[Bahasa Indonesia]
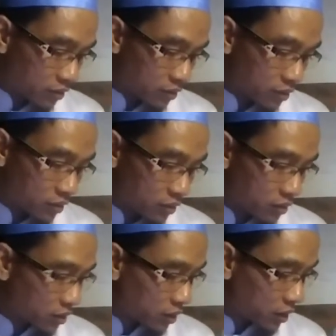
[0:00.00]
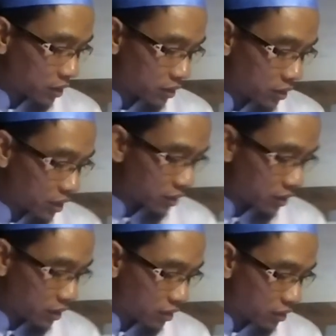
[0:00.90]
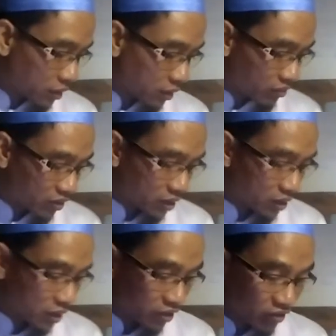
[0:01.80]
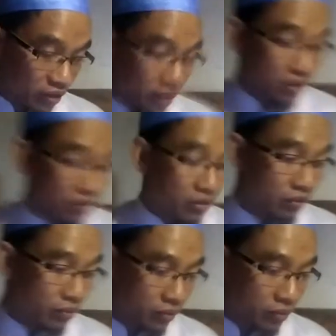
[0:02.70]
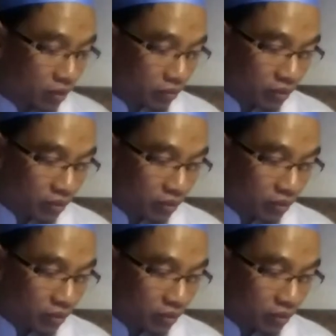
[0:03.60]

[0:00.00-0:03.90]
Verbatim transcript: Uh, nanti kita jelasin ya tentang pasta gigi. Baik, assalamualaikum warahmatullahi